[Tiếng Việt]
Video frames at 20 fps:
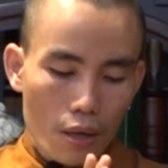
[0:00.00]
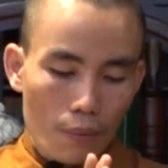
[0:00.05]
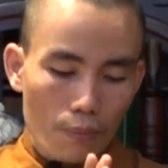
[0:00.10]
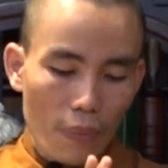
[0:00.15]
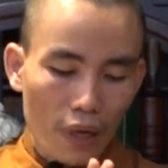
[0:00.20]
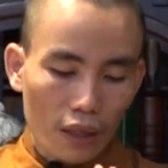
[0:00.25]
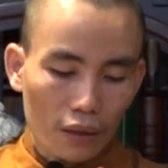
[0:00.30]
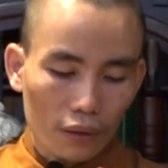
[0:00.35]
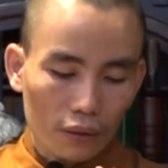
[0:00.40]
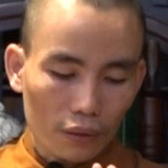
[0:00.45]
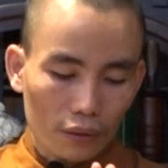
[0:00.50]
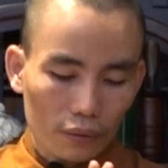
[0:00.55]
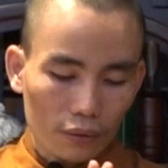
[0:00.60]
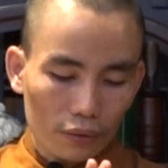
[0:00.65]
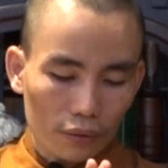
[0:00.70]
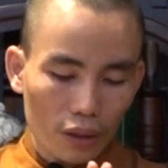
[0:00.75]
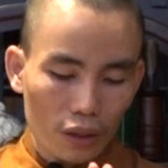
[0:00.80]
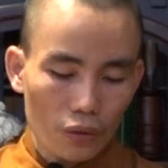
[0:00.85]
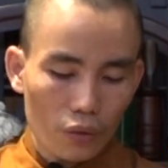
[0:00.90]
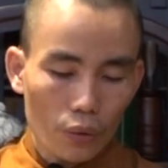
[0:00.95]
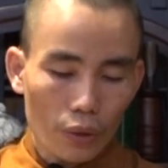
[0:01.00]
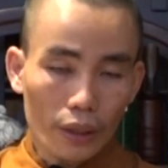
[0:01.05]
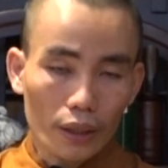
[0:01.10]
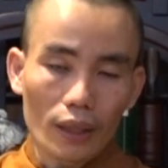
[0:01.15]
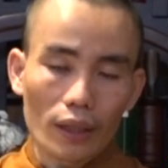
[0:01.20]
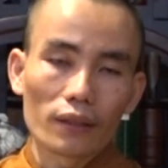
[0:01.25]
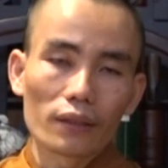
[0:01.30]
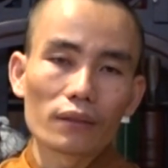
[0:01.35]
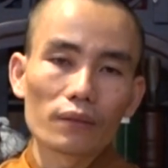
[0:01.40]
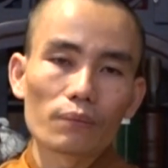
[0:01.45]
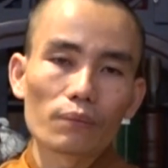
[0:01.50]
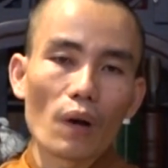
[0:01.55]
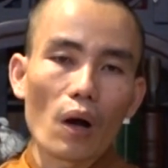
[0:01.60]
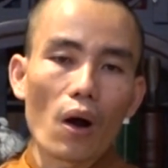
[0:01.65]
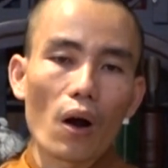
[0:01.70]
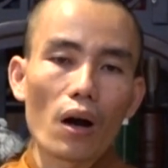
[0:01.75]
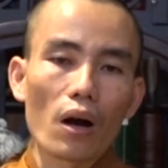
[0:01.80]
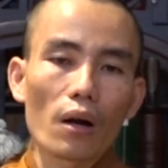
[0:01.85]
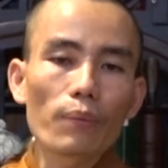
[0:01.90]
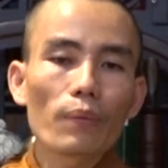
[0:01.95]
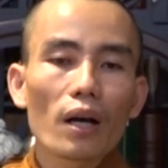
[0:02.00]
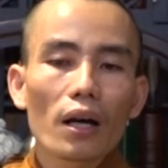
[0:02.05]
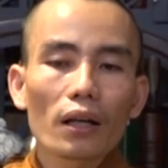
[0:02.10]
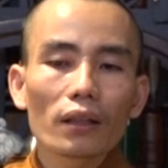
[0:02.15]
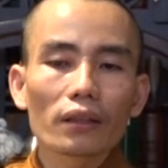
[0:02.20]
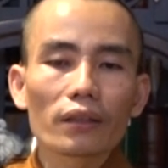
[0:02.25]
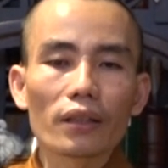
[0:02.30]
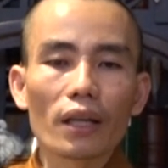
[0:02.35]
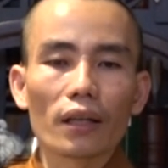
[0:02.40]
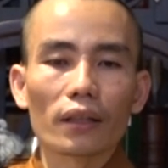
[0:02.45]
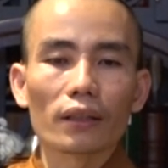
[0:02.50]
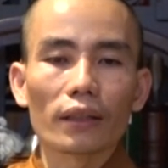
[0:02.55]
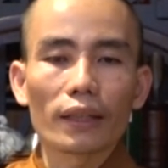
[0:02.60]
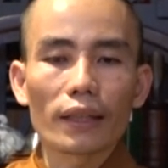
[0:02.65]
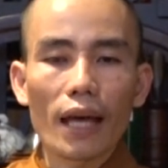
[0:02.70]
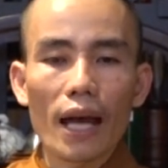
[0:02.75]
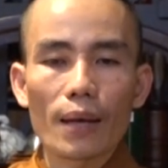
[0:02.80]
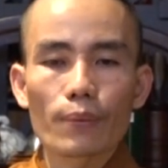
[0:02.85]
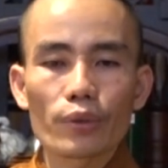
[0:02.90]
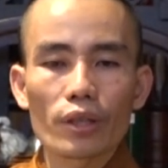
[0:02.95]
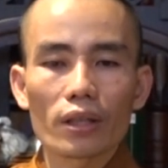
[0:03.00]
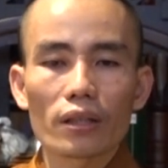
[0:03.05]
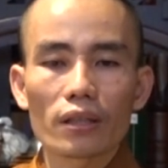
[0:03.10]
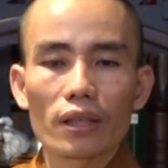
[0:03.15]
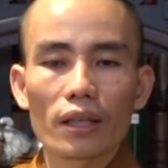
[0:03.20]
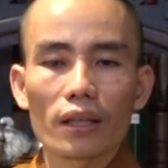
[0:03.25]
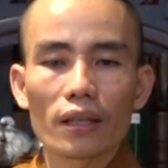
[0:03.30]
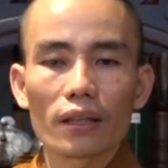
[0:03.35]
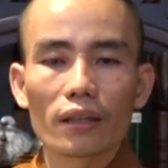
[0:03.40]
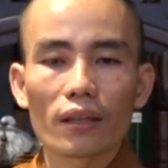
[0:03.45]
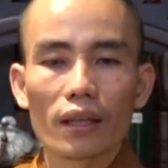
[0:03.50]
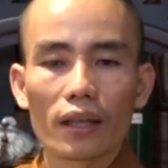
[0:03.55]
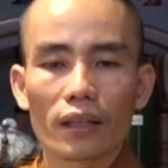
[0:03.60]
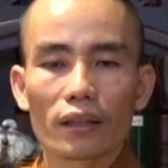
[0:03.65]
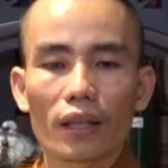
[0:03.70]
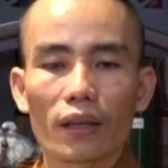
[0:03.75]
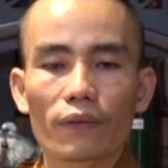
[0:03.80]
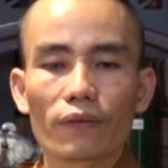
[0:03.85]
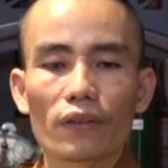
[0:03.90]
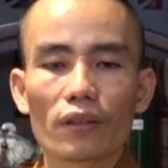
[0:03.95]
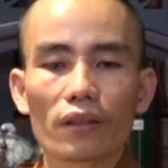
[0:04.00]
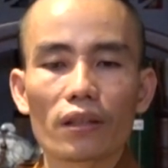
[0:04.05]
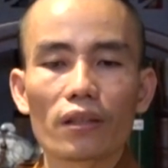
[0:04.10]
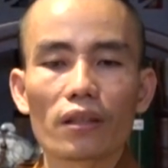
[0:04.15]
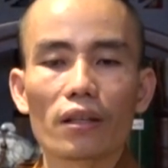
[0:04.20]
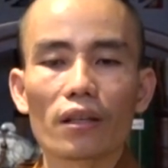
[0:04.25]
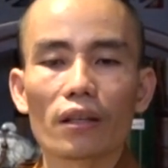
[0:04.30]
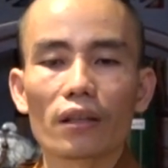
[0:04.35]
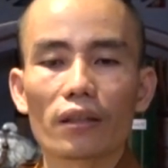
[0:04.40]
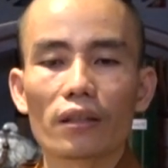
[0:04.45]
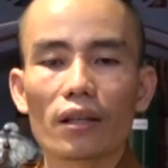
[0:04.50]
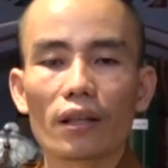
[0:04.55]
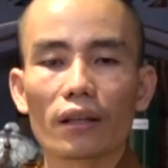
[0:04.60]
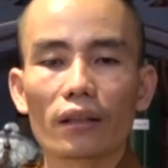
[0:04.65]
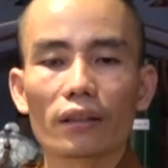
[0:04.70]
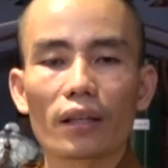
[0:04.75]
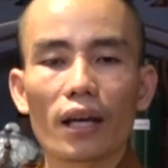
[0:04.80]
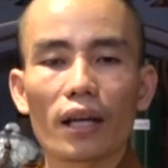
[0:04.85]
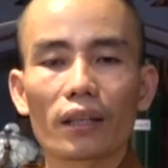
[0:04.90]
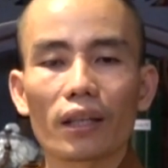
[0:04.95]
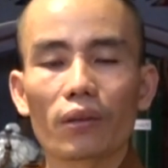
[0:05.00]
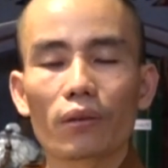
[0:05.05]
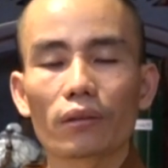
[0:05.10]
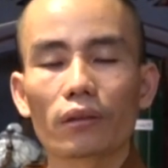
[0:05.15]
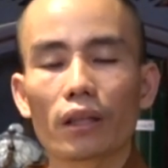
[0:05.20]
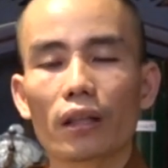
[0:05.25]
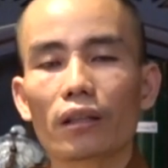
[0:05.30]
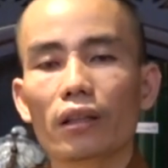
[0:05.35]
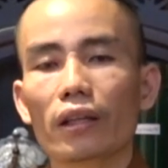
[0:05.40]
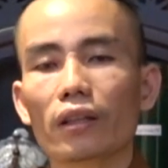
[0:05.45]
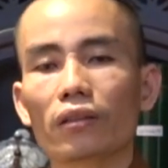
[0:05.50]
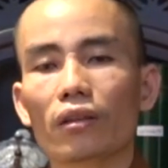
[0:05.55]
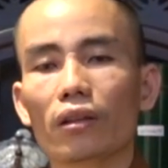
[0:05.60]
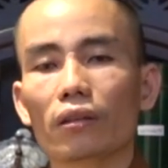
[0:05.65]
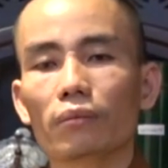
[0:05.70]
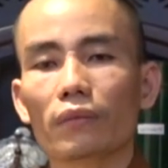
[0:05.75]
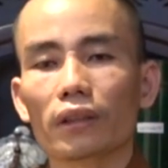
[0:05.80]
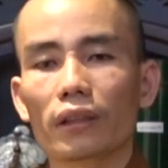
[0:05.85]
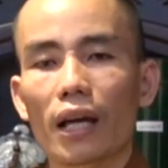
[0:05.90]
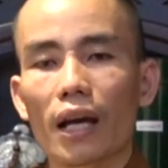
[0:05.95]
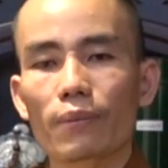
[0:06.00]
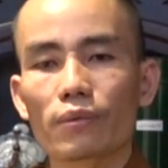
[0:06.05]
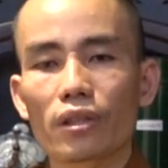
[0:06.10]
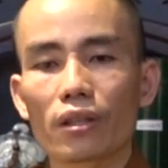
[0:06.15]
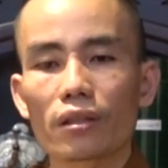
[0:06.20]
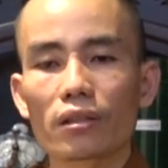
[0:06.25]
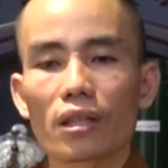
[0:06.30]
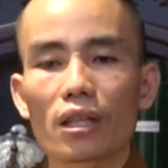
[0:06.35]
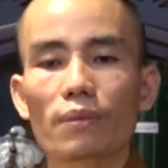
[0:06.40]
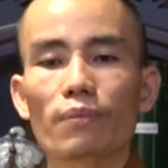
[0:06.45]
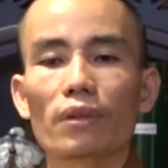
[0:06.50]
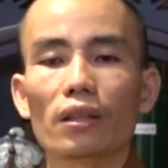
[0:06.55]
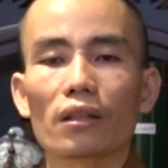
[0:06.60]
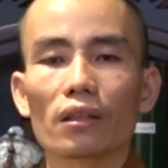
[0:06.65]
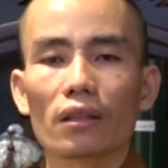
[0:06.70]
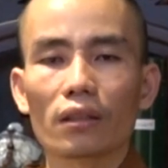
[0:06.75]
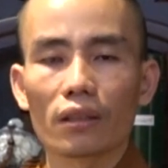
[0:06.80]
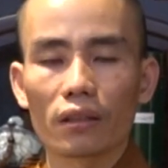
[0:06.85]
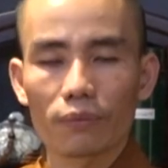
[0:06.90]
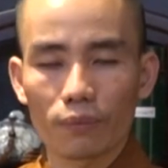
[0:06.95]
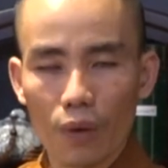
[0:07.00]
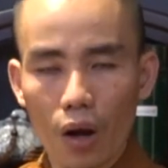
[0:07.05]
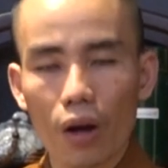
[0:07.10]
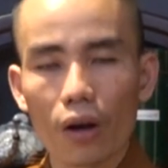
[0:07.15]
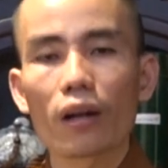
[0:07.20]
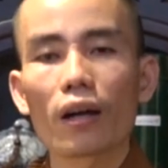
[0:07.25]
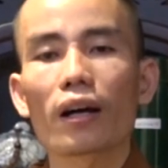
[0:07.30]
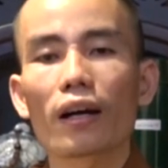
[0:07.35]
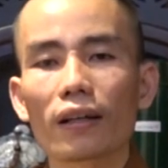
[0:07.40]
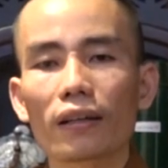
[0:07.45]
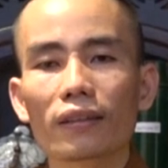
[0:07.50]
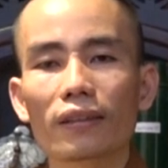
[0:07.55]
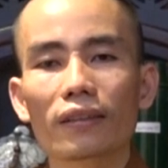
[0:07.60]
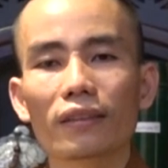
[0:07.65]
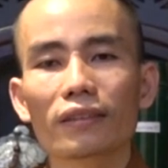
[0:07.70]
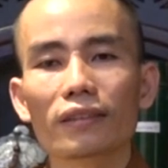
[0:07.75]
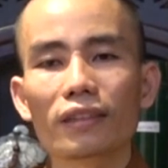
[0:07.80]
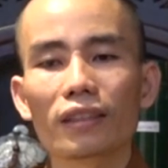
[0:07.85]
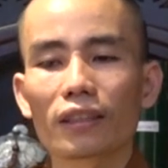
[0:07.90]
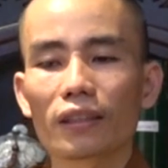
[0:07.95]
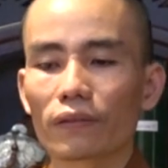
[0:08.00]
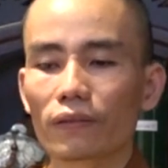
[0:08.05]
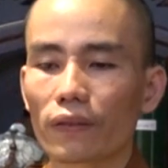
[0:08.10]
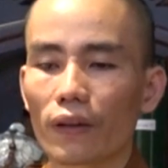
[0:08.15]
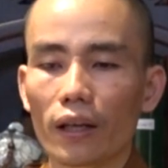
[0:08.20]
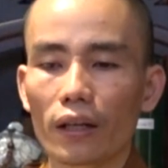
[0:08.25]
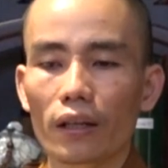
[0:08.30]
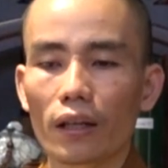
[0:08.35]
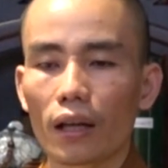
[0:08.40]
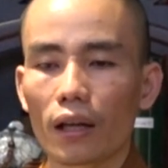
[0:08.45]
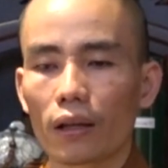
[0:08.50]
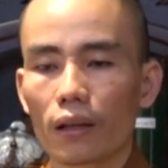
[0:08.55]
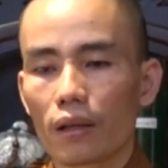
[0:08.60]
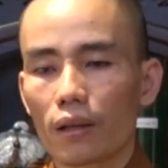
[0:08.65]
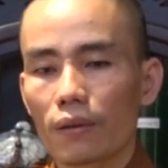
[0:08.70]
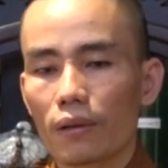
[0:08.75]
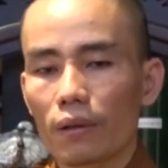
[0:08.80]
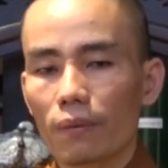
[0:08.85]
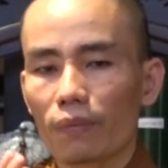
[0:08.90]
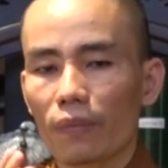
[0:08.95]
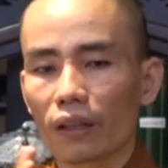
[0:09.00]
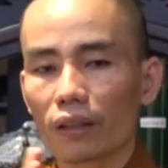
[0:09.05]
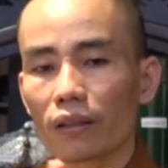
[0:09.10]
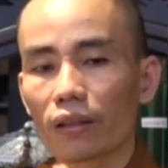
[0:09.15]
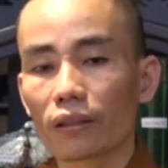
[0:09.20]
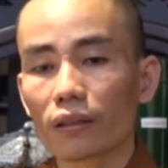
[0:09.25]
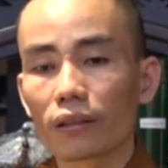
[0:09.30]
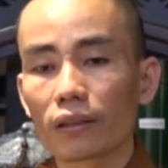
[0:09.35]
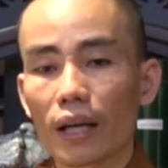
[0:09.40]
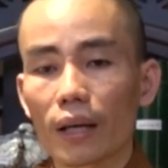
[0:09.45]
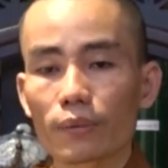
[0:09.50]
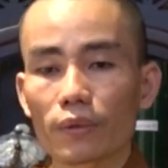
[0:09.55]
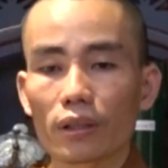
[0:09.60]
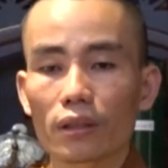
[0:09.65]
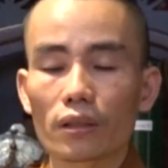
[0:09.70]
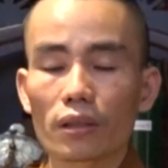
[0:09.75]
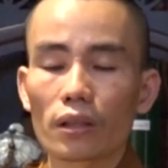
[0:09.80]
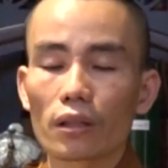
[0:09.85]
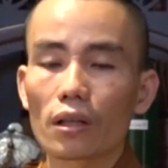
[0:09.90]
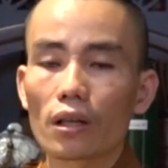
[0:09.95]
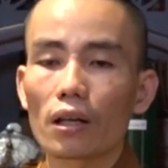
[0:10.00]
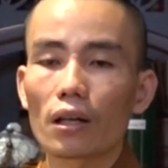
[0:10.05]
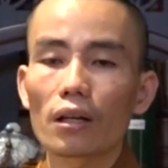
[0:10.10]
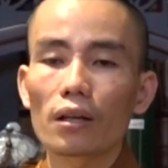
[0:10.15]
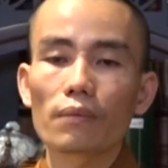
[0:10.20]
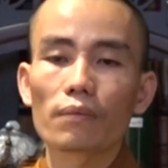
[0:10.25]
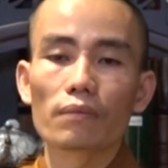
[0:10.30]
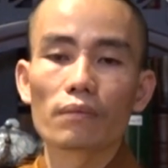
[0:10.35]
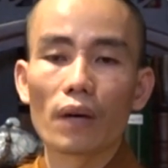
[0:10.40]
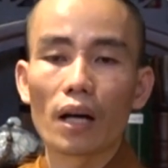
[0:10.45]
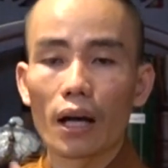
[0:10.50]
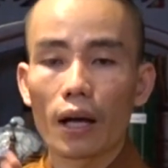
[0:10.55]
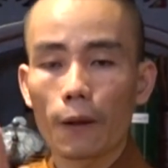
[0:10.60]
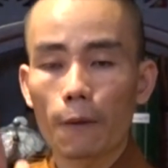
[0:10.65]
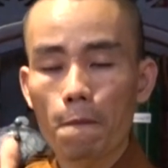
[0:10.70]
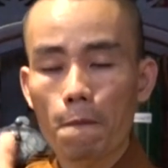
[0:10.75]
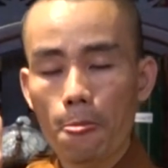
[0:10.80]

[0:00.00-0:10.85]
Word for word: bằng tính nguyện hạnh bỏ bớt dần cái tham sân si, thì cái Tây Phương nó hiện dần ra theo cái tỷ lệ thuận mà tham sân si mình bỏ đó. Chứ không phải là mình giữ cái tham sân si đó mà